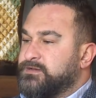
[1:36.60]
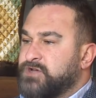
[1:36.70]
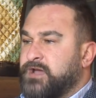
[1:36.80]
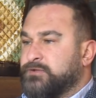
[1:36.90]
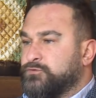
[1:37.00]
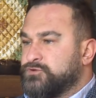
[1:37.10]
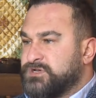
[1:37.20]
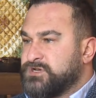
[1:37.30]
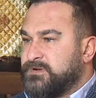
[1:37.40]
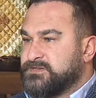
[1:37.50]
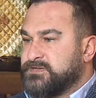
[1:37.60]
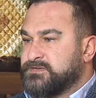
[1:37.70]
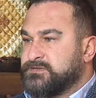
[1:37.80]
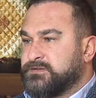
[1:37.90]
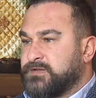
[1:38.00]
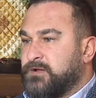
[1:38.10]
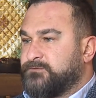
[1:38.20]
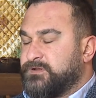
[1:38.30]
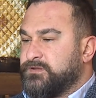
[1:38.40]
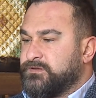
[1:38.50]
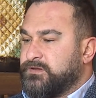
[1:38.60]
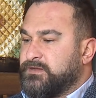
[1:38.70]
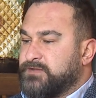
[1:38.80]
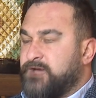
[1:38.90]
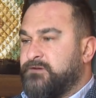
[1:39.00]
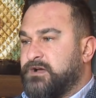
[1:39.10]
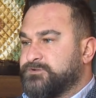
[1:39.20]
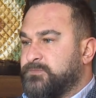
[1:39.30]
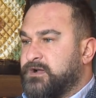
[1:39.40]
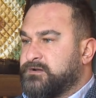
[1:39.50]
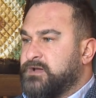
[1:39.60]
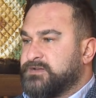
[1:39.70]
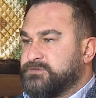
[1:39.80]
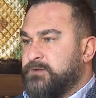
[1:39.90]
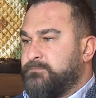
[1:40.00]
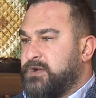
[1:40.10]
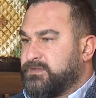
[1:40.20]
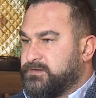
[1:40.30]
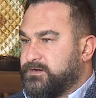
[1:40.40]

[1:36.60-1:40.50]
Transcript: şayet uzlaşamazlarsa da tarafların e, dava açma hakkı her zaman baki